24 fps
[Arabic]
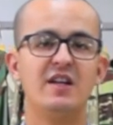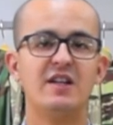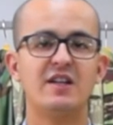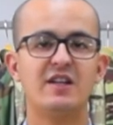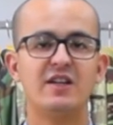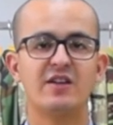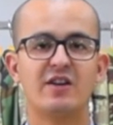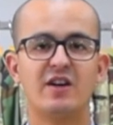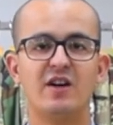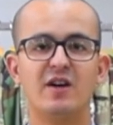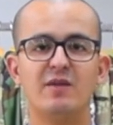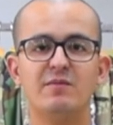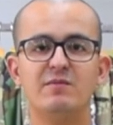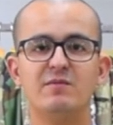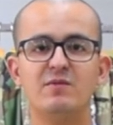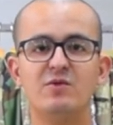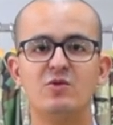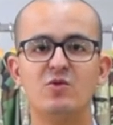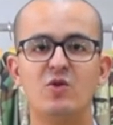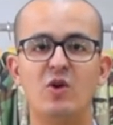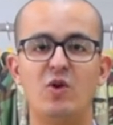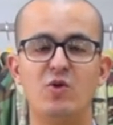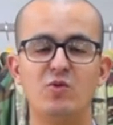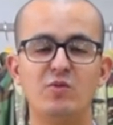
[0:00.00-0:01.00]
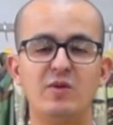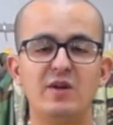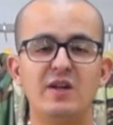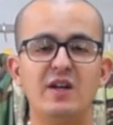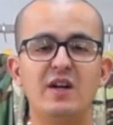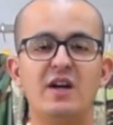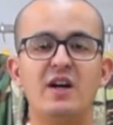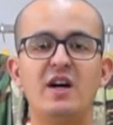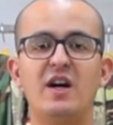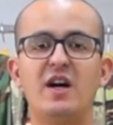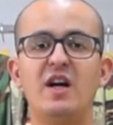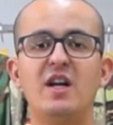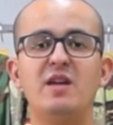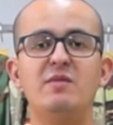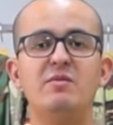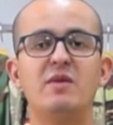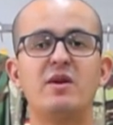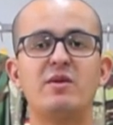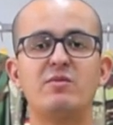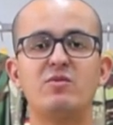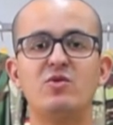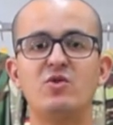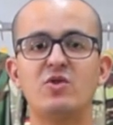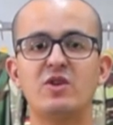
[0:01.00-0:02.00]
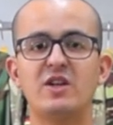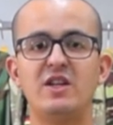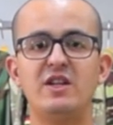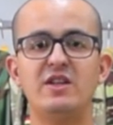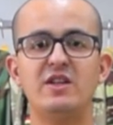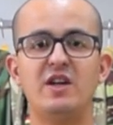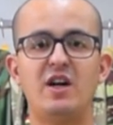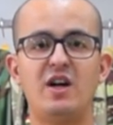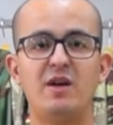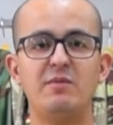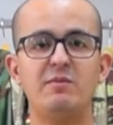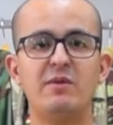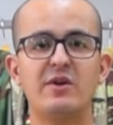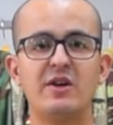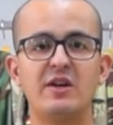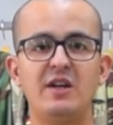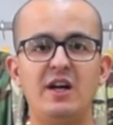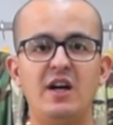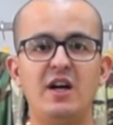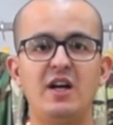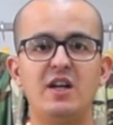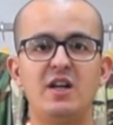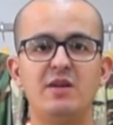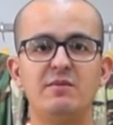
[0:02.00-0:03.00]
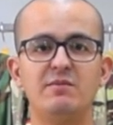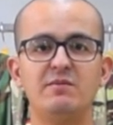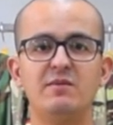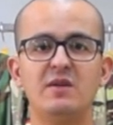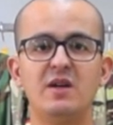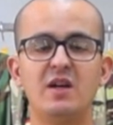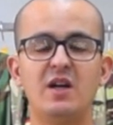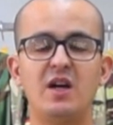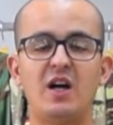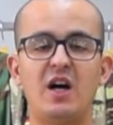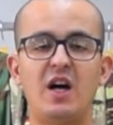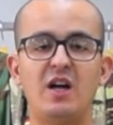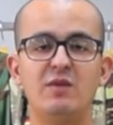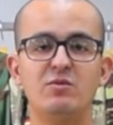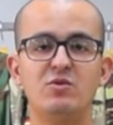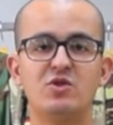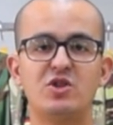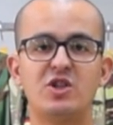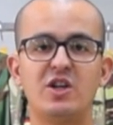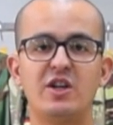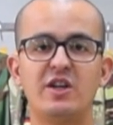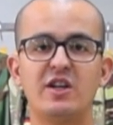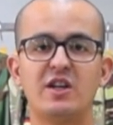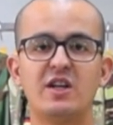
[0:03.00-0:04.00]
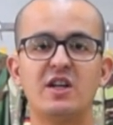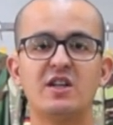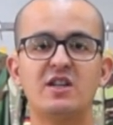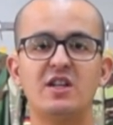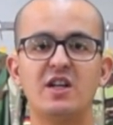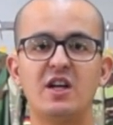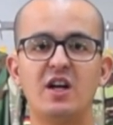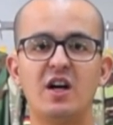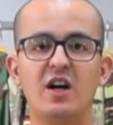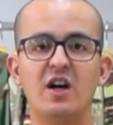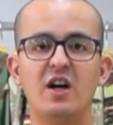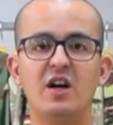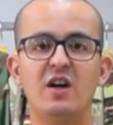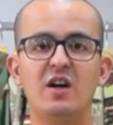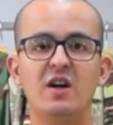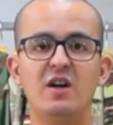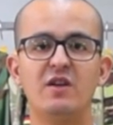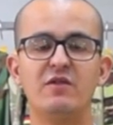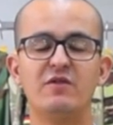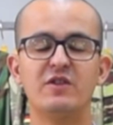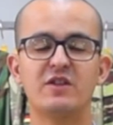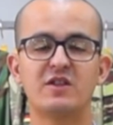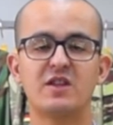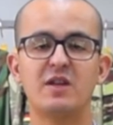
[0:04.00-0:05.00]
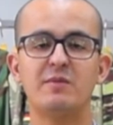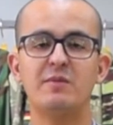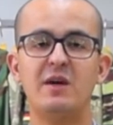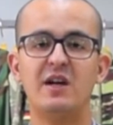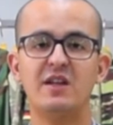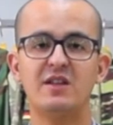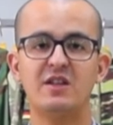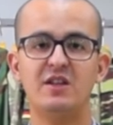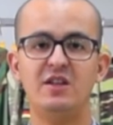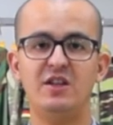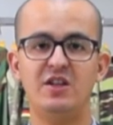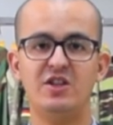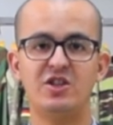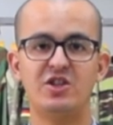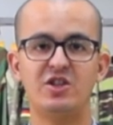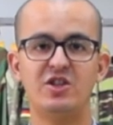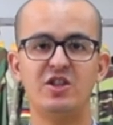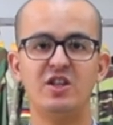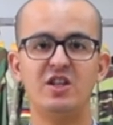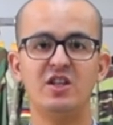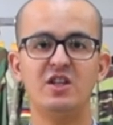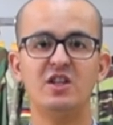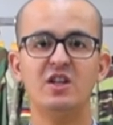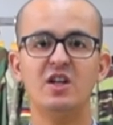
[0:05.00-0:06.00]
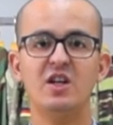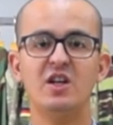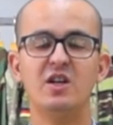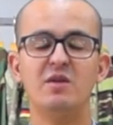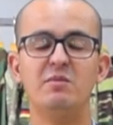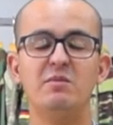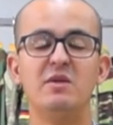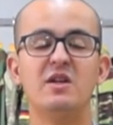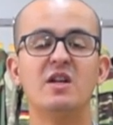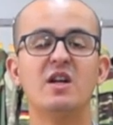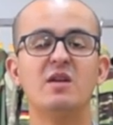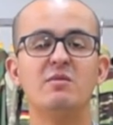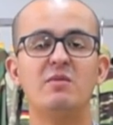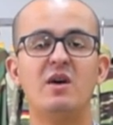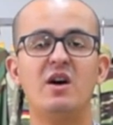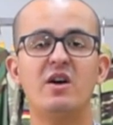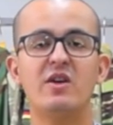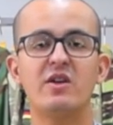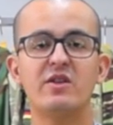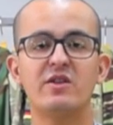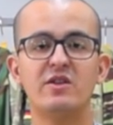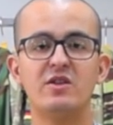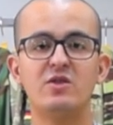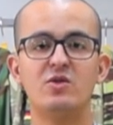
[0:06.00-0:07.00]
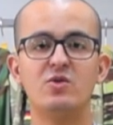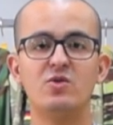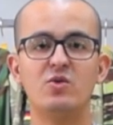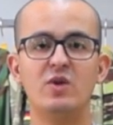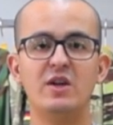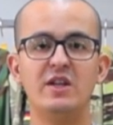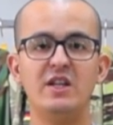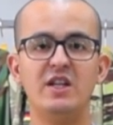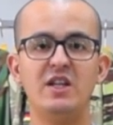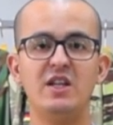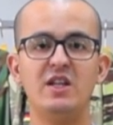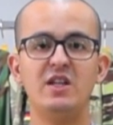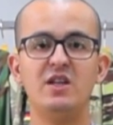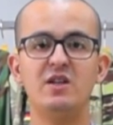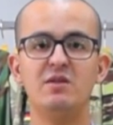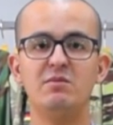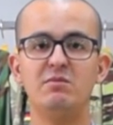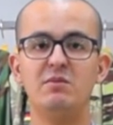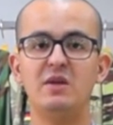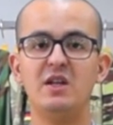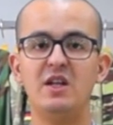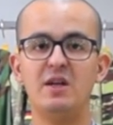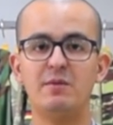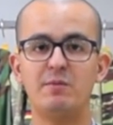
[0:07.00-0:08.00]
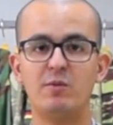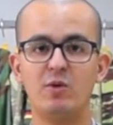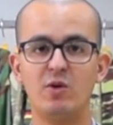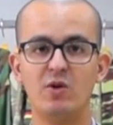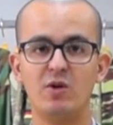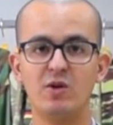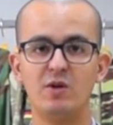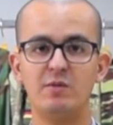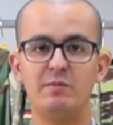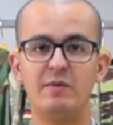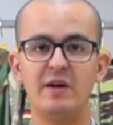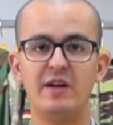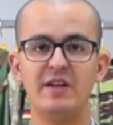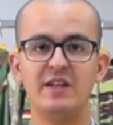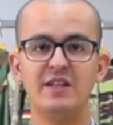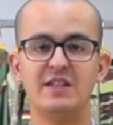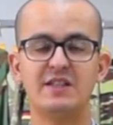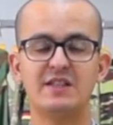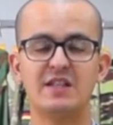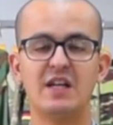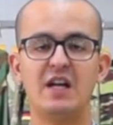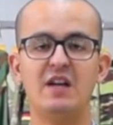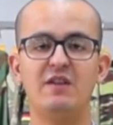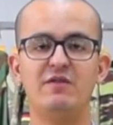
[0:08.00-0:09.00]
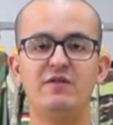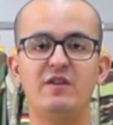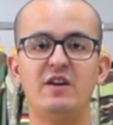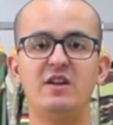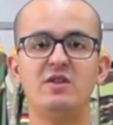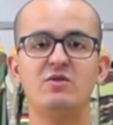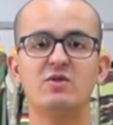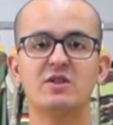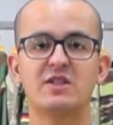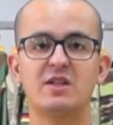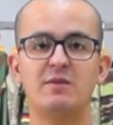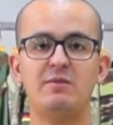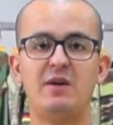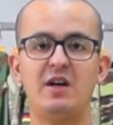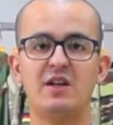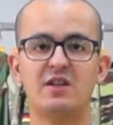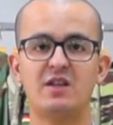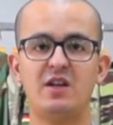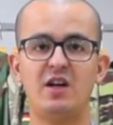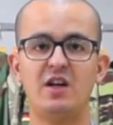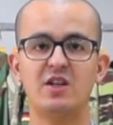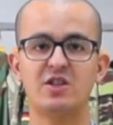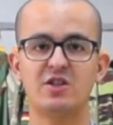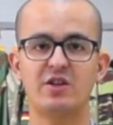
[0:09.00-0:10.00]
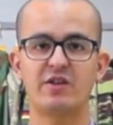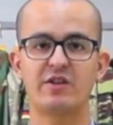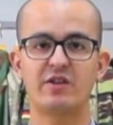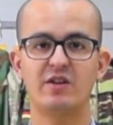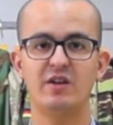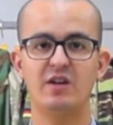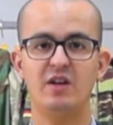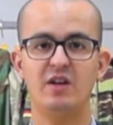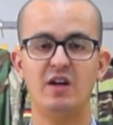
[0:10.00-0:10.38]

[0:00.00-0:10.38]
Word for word: الكرام وعملائها المرموقين عبر العالم عن مشاركتها في الطبعة العشرين من المعرض الدولي ميليبول باريس 2017